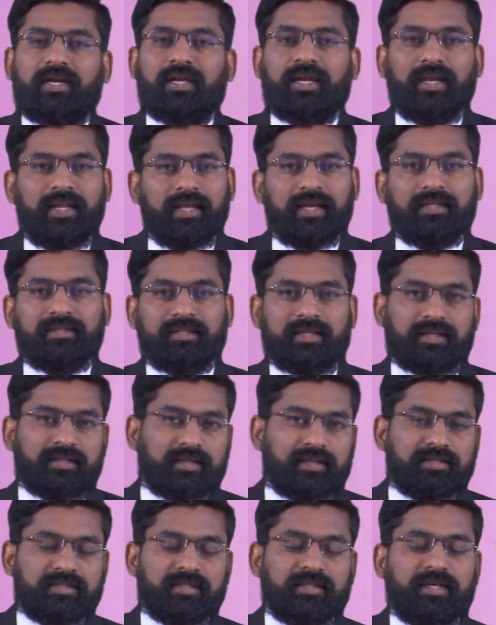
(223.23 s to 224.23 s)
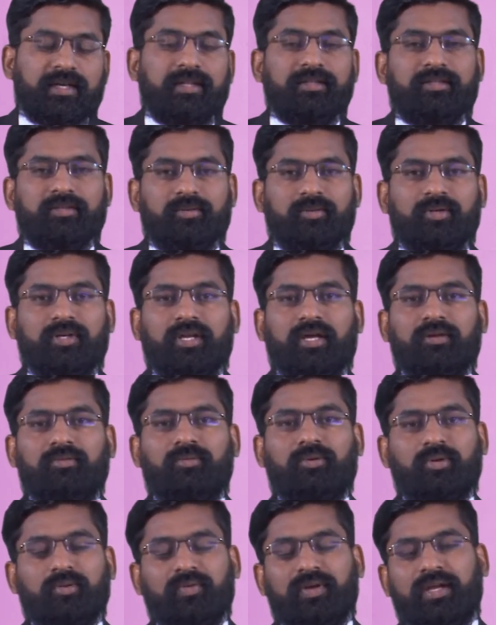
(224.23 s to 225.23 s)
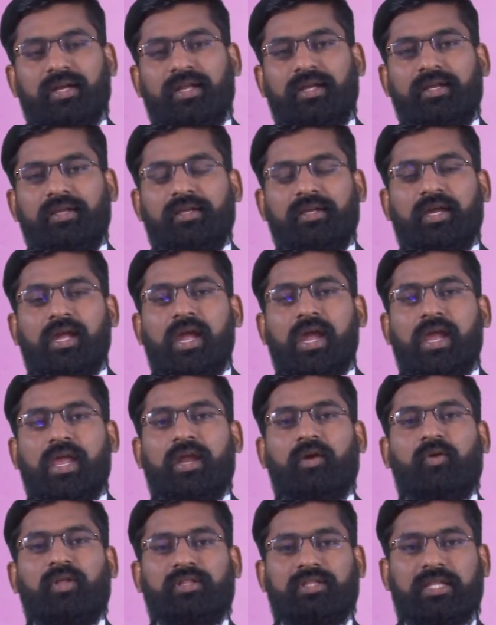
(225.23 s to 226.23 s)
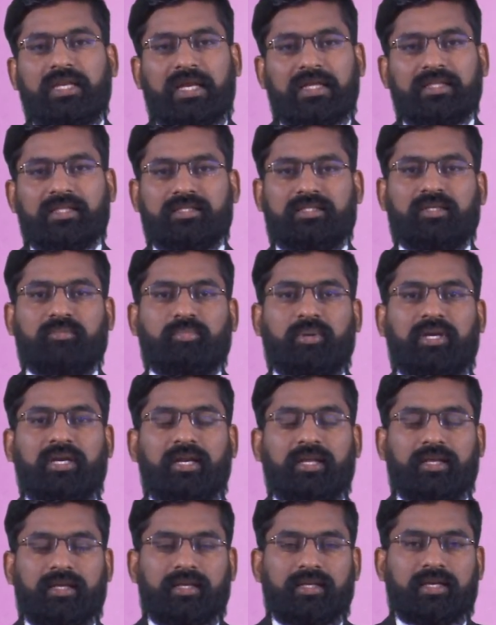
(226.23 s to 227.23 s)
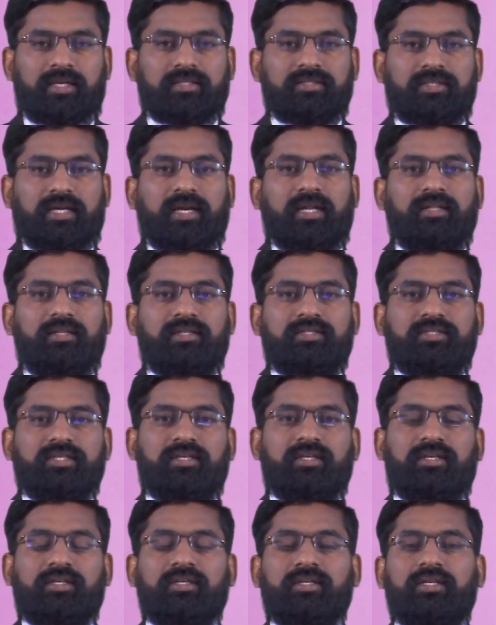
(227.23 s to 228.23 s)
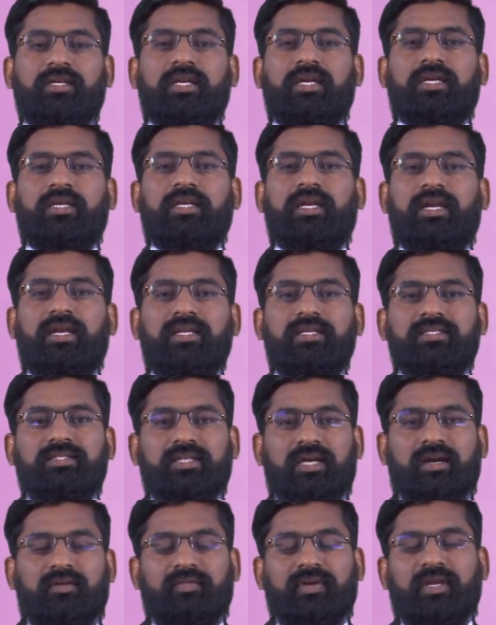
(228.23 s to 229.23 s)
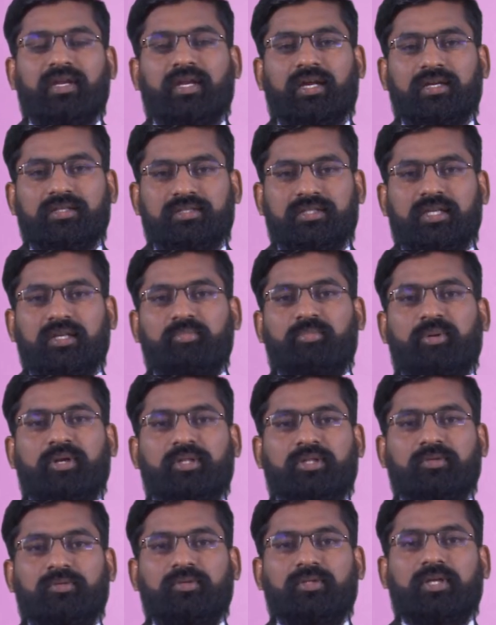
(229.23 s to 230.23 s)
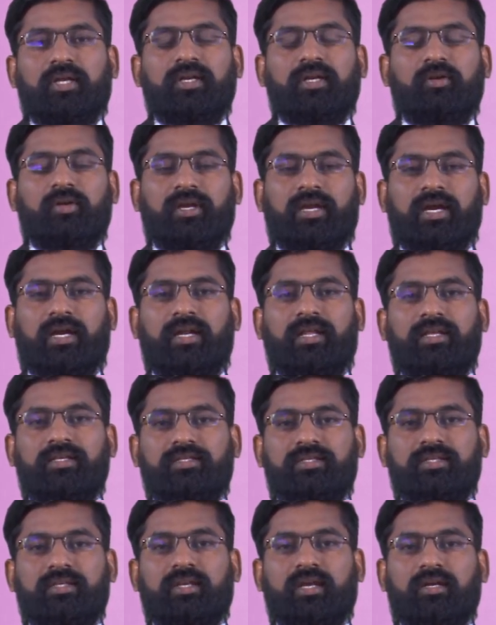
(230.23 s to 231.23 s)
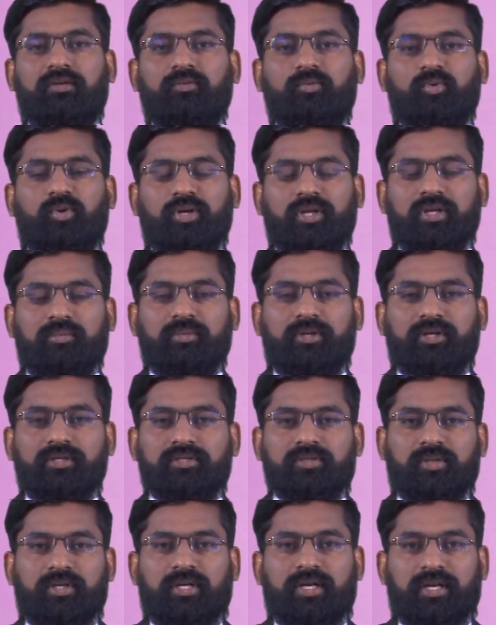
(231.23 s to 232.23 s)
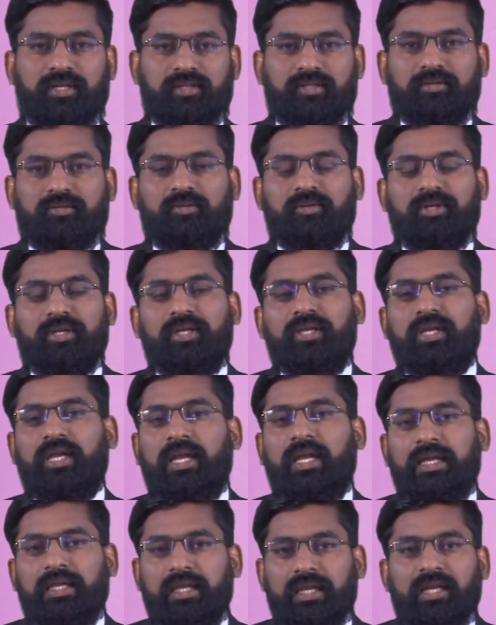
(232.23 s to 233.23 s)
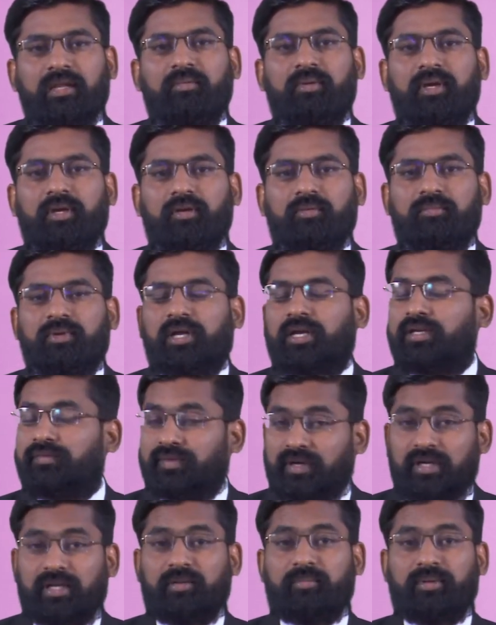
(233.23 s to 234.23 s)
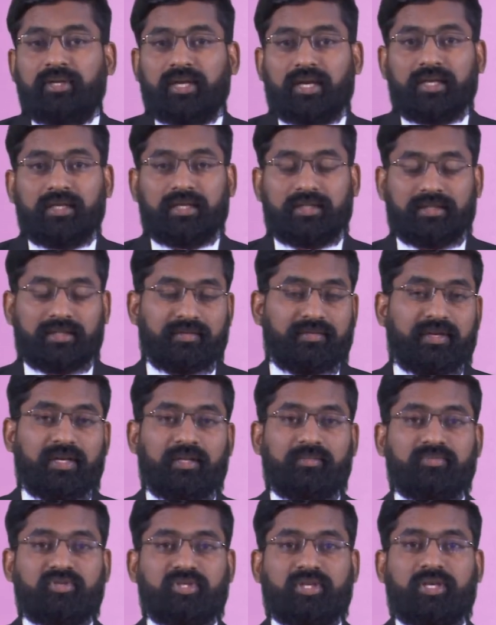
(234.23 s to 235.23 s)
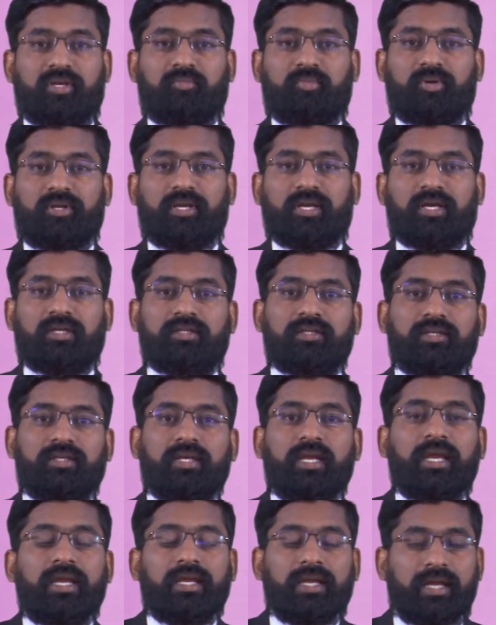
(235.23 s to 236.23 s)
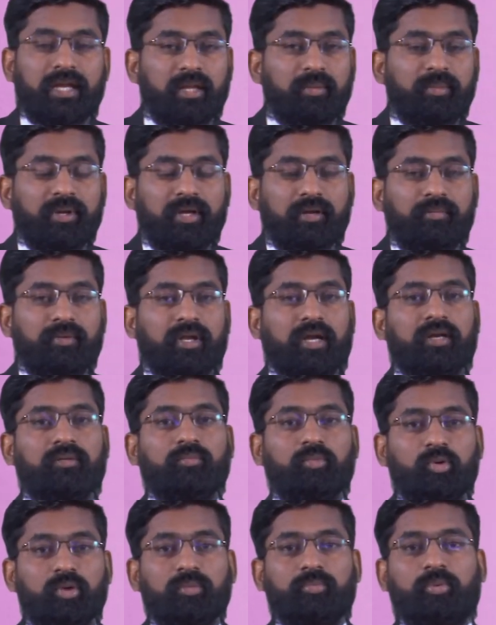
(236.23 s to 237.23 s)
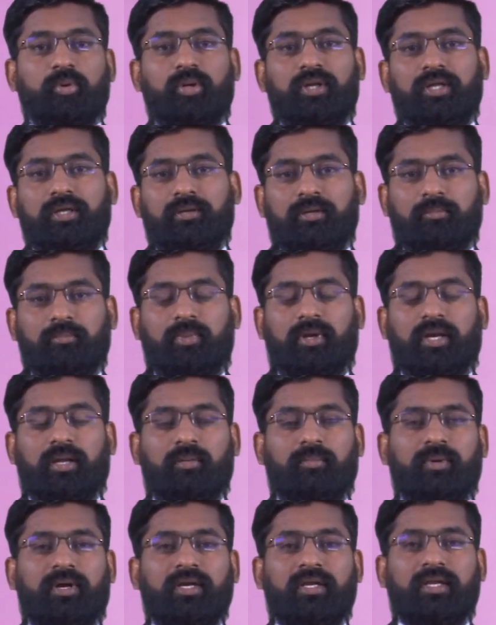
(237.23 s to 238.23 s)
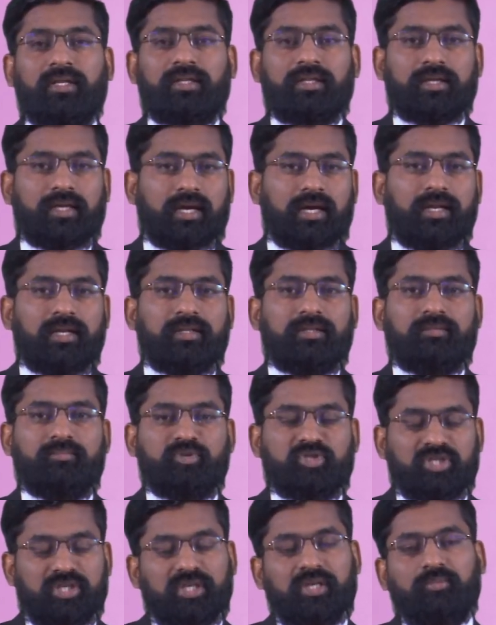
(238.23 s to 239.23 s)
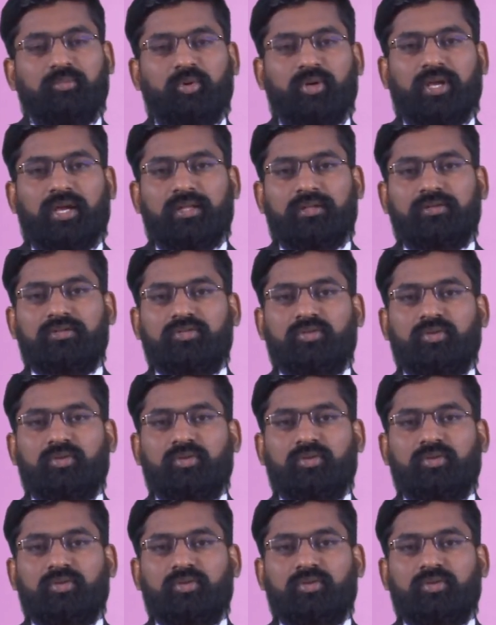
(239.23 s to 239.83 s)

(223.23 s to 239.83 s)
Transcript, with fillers: எலியா திருக்கதரிசி நினைத்து கொண்டார் ஒருவேளை என்னுடைய தீர்க்கதரிச பள்ளிக்கு நான் கடந்து சென்று எலிசாவை நான் சரிப்படுத்துவதுதான் என்னுடைய கடைசி நாள் ஊழியம் என்று சொல்லி நினைத்து கொண்டு இனிமேலும் நான் வல்லமையாய் எந்த வேலையும் செய்ய முடியாது இனிமேலும் நான் முன் போல பலமாய் எந்த காரியத்தையும் செய்ய முடியாதுன்னு